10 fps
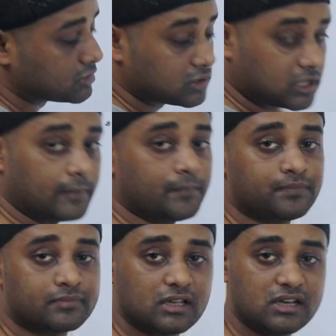ওজনটা
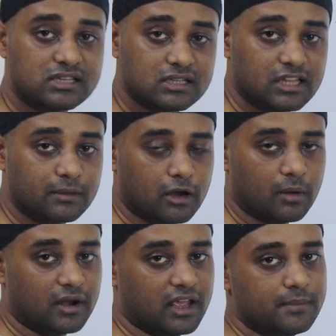নিচের দিক
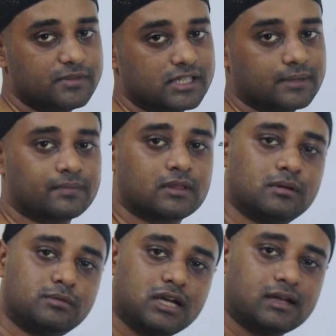বরাবর জি
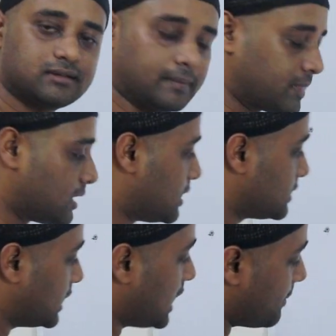বুঝে গেছে তাহলে